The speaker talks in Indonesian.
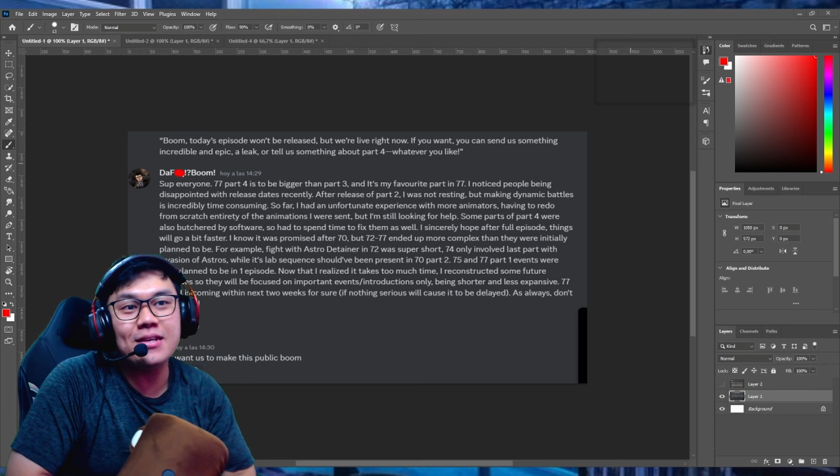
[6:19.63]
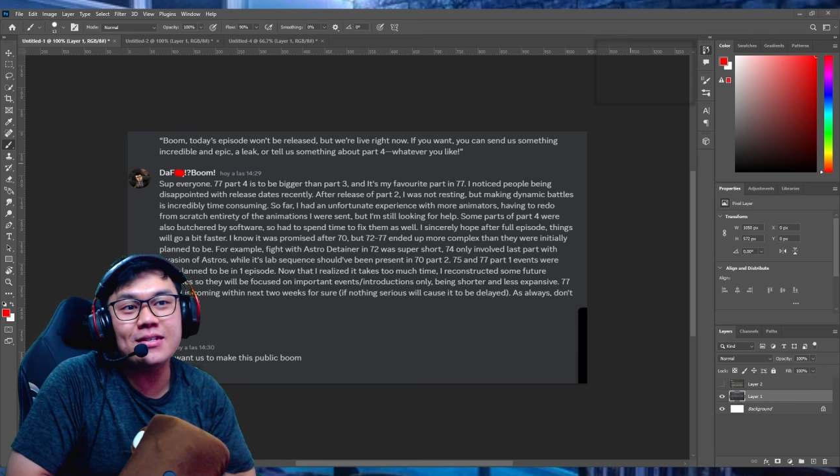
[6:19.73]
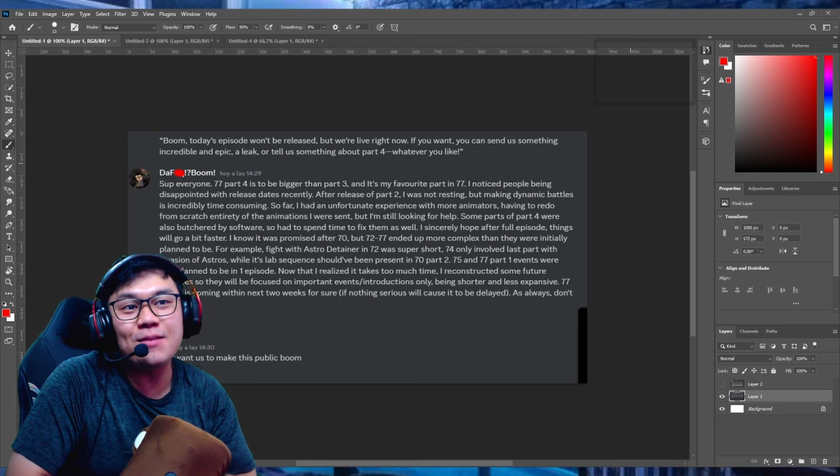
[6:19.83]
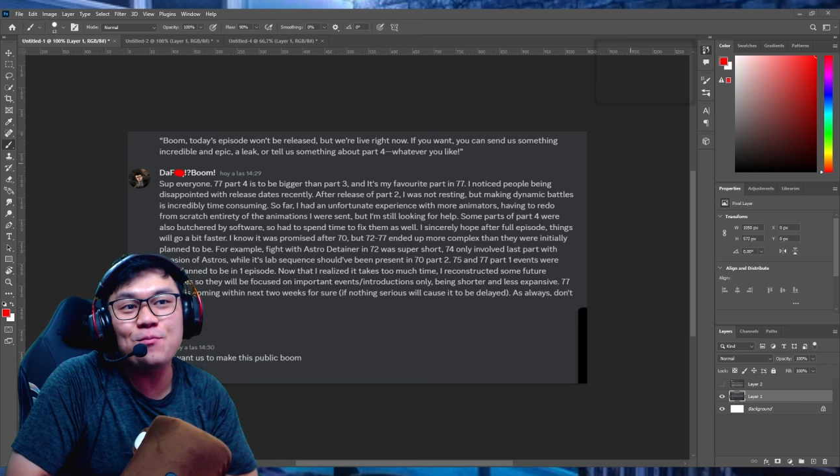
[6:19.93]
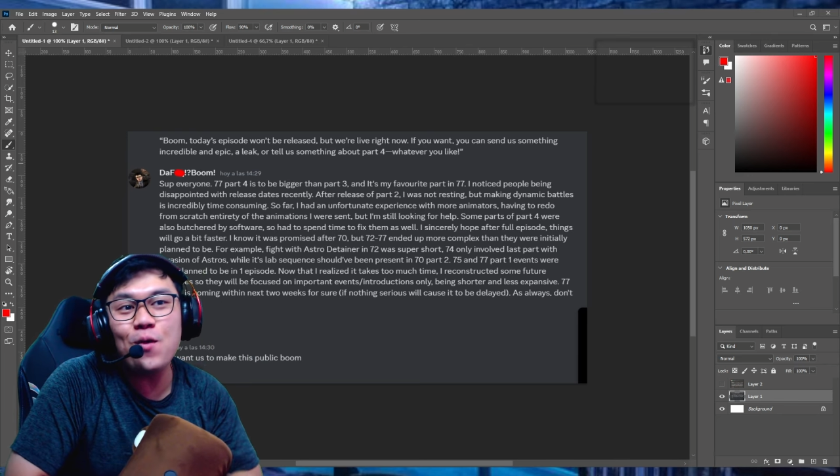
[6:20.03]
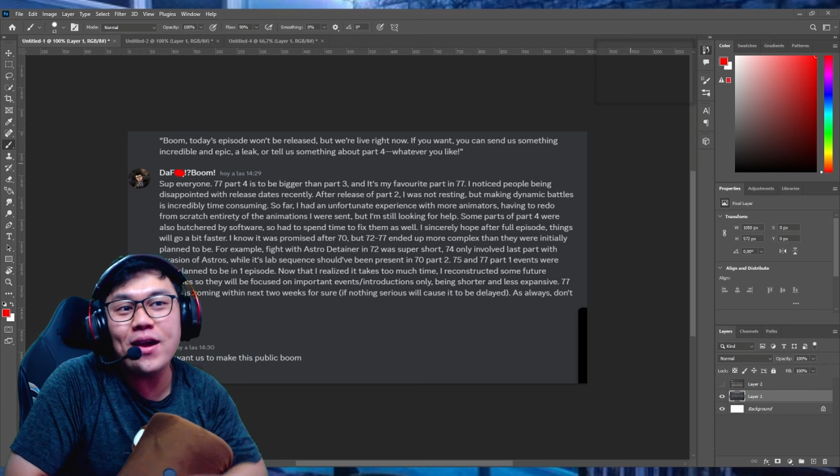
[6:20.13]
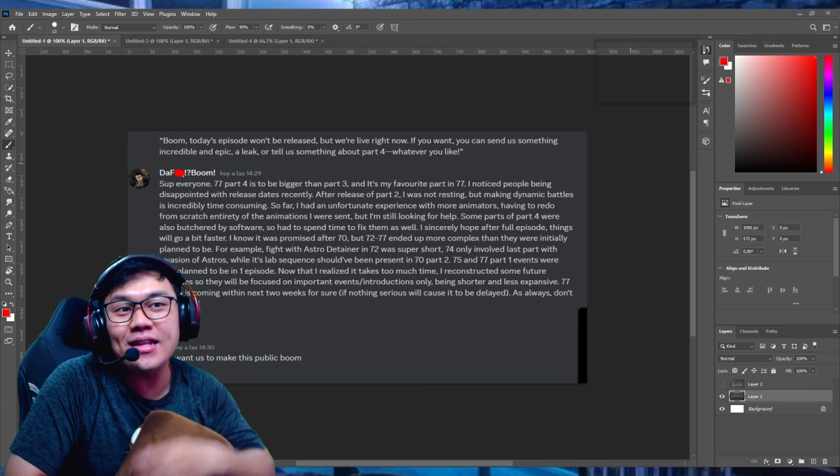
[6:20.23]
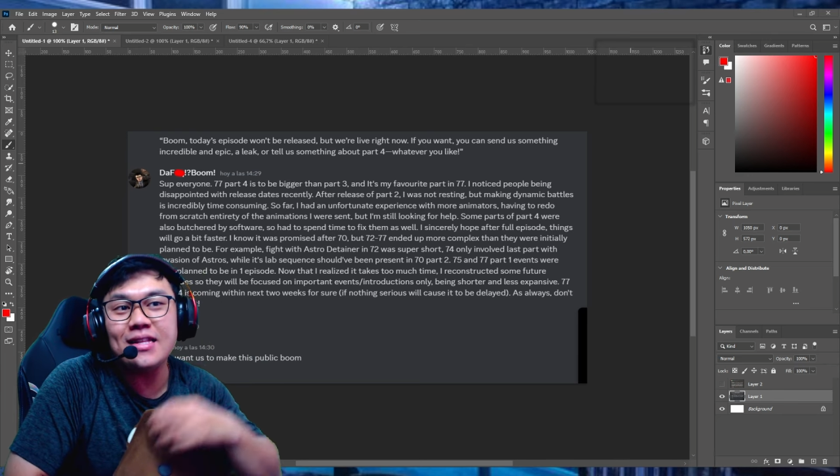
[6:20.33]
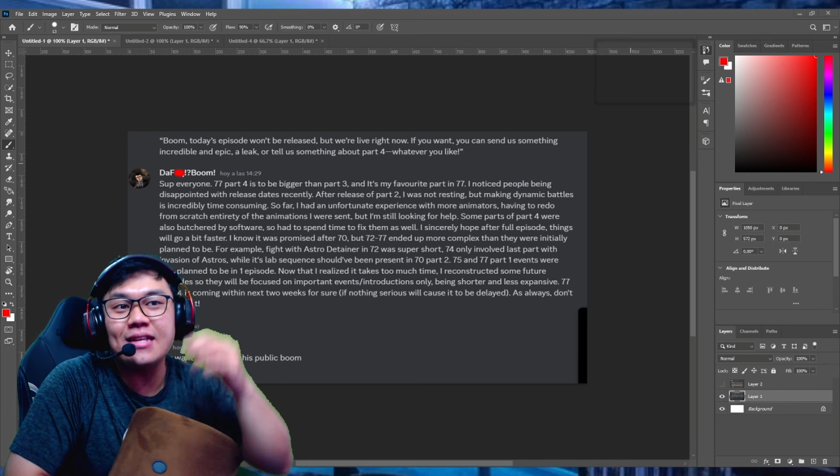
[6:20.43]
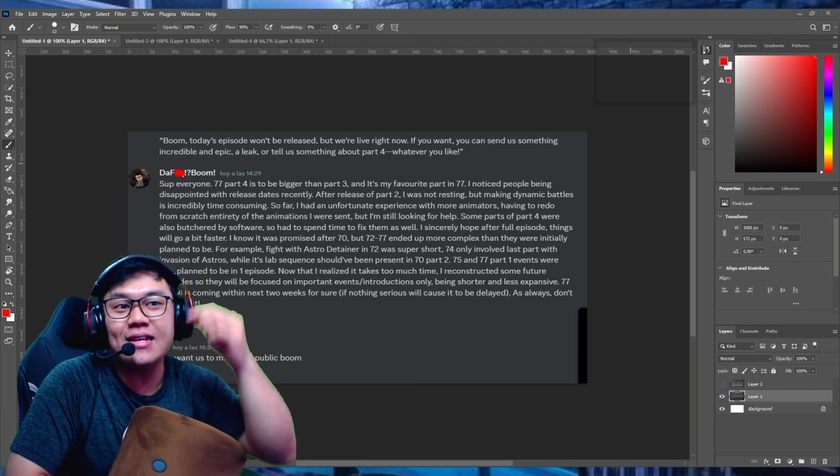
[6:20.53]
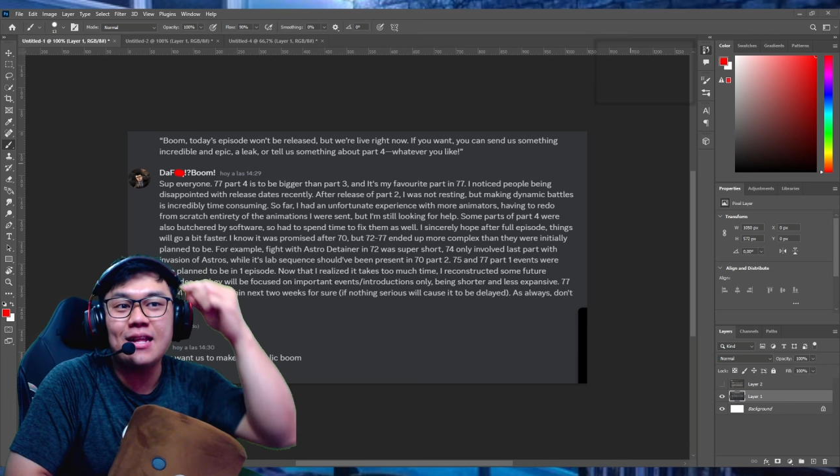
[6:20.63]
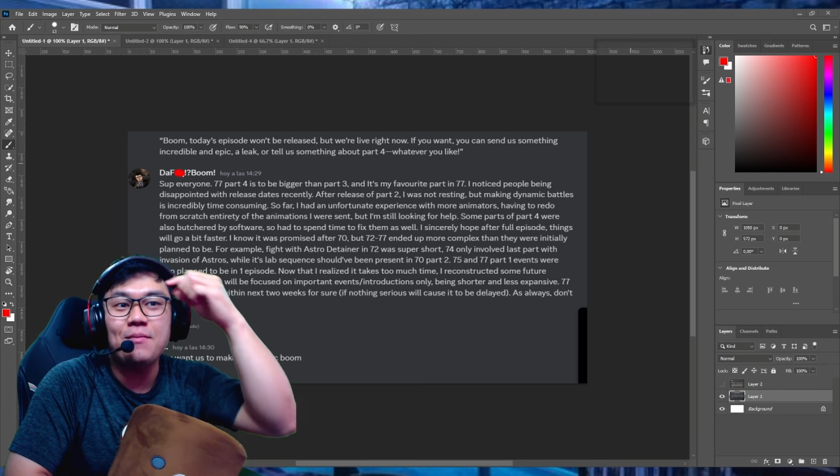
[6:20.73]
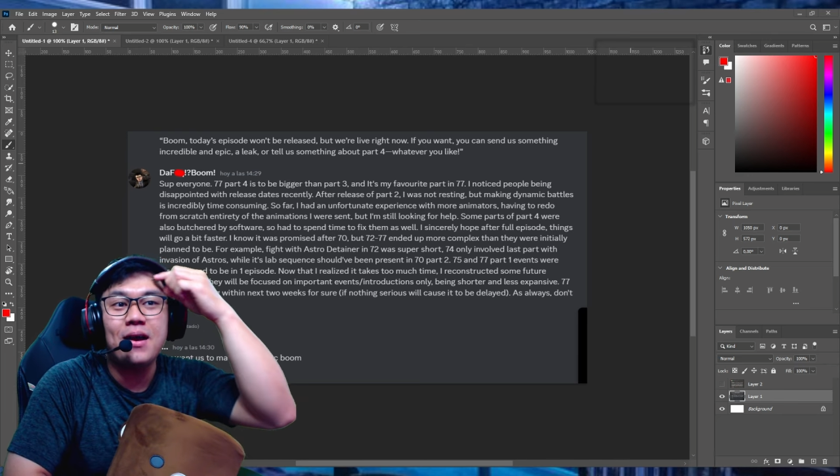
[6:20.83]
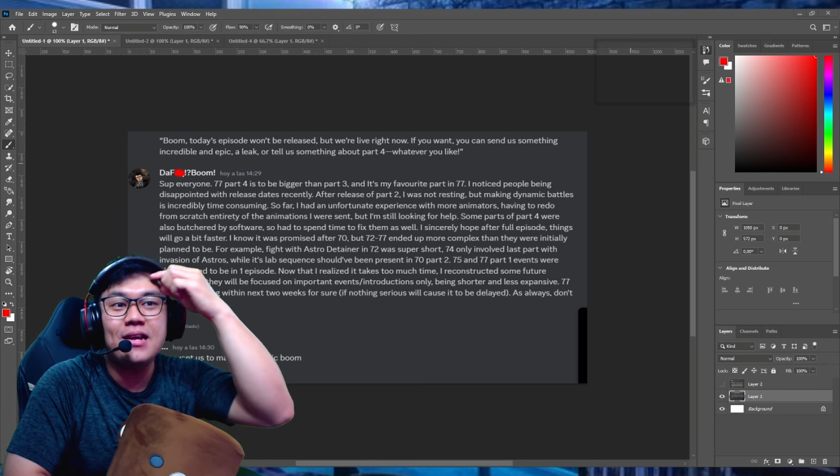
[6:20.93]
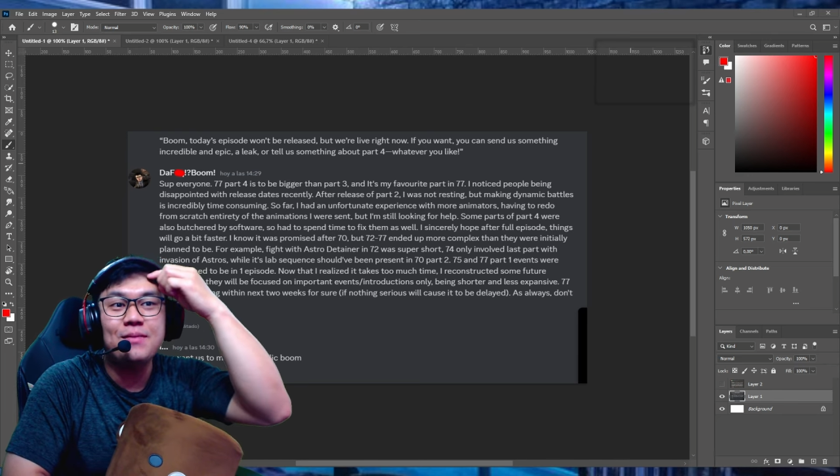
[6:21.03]
semua yang ditanyain sama
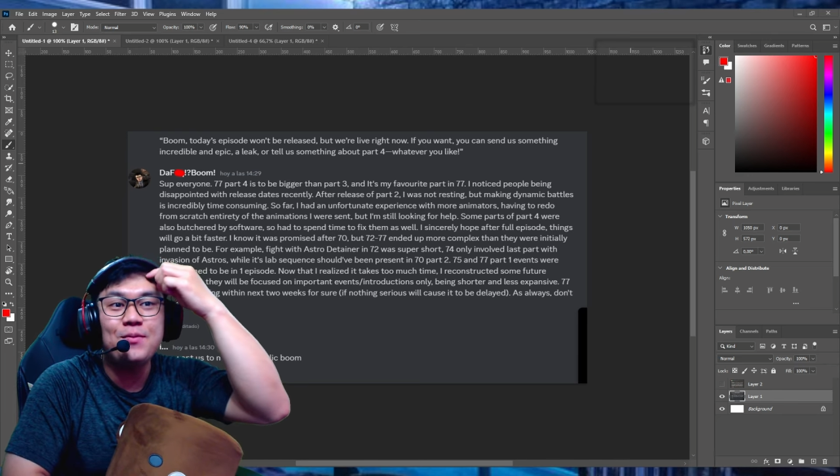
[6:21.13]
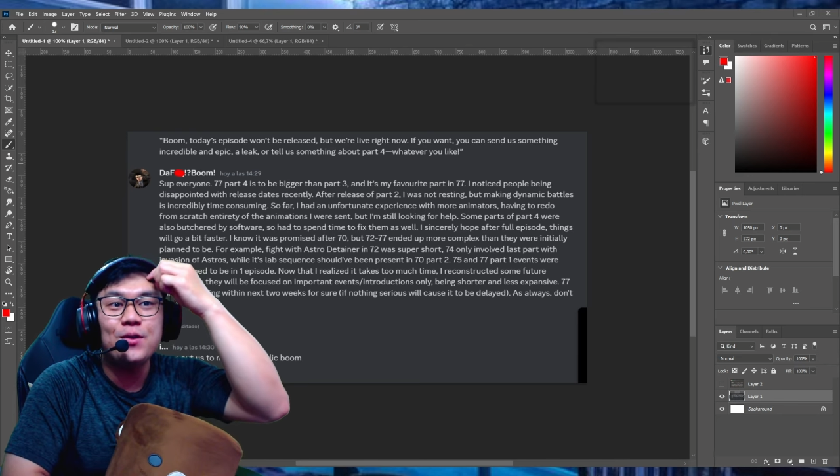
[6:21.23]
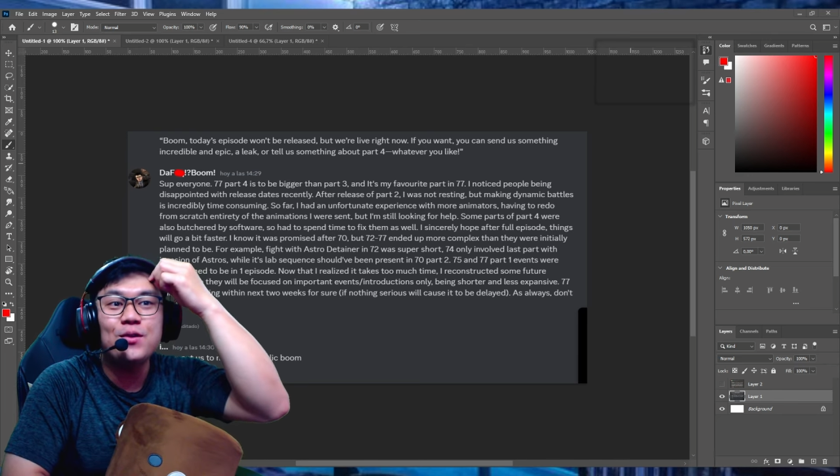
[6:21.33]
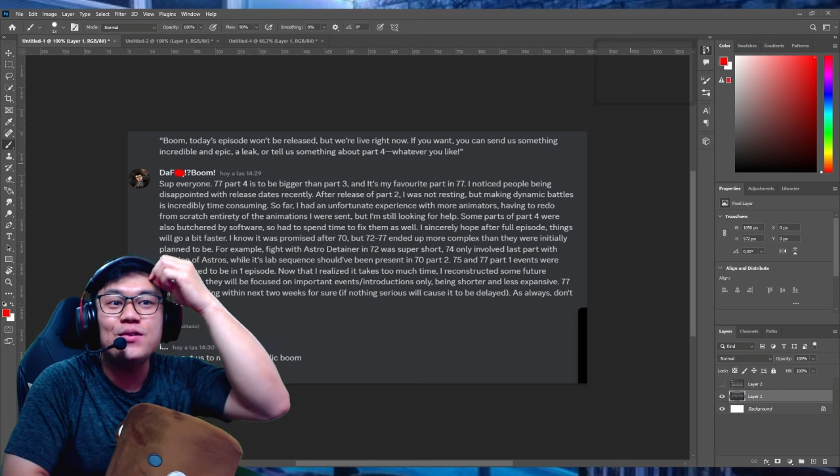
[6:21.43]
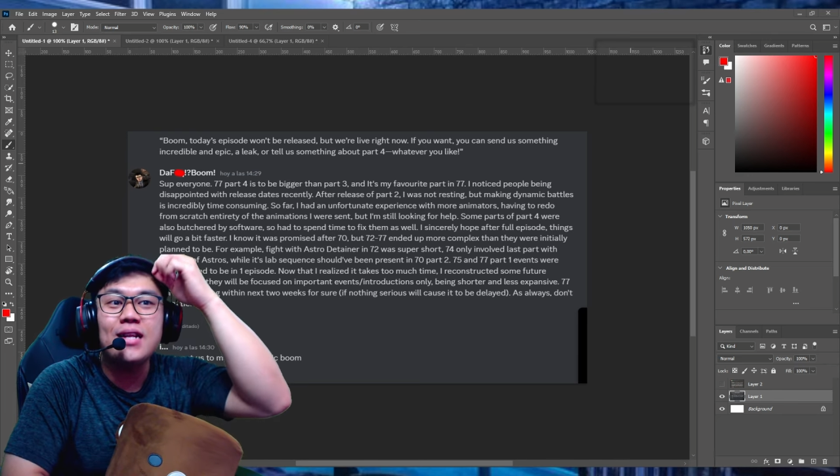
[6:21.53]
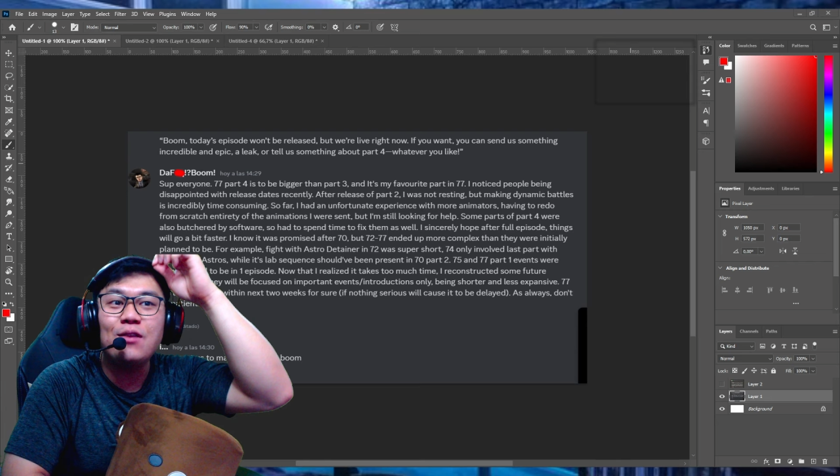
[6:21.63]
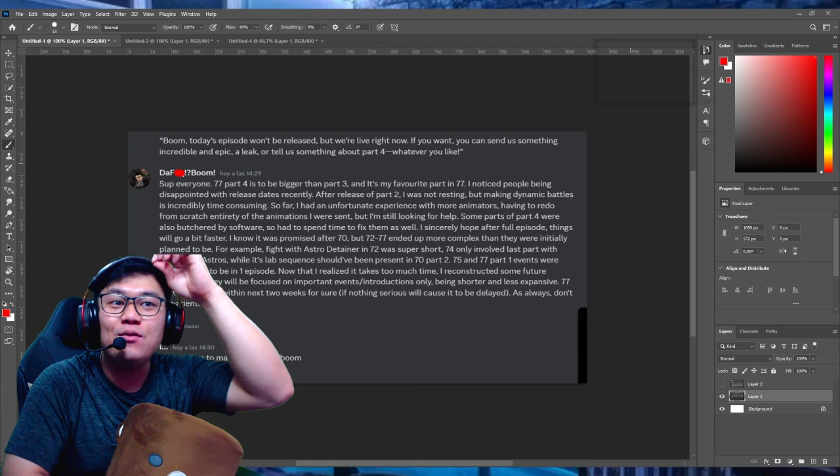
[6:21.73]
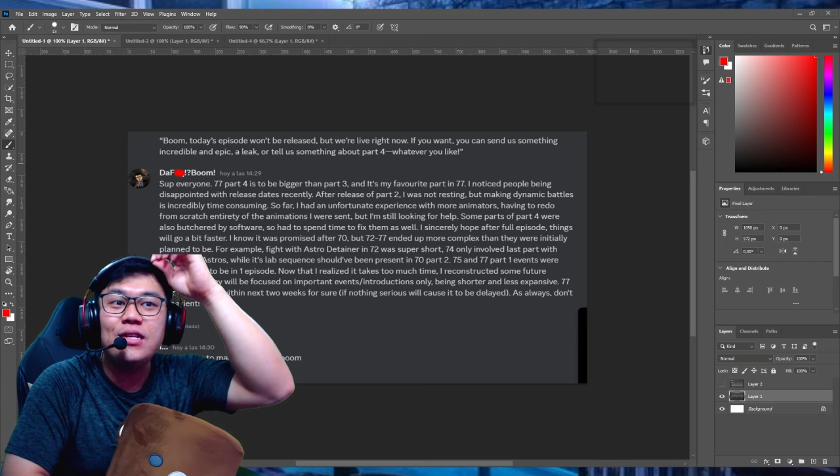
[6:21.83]
Bang Ibio itu selalu